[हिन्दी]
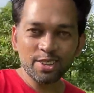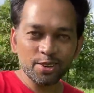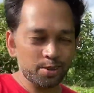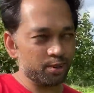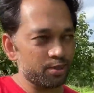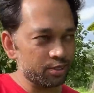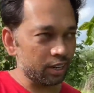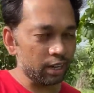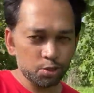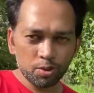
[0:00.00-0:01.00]
तो
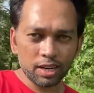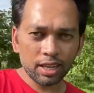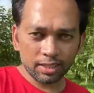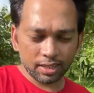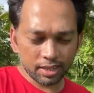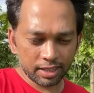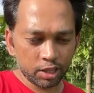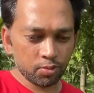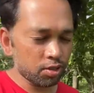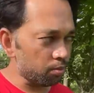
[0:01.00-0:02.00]
जंगली सुअर का ज़्यादा डर है
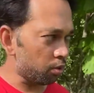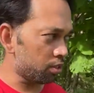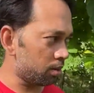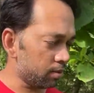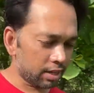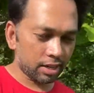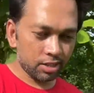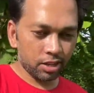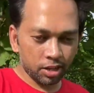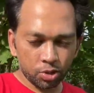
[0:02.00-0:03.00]
तेंदुए तो बहुत कम है लेकिन
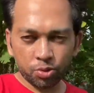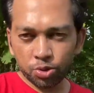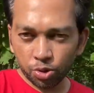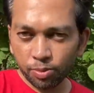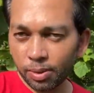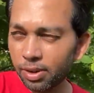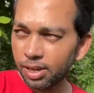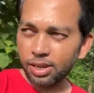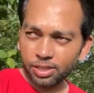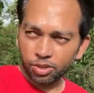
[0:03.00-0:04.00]
जंगली सुअर झुंड में हमला
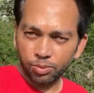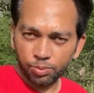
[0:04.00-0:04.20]
करते हैं और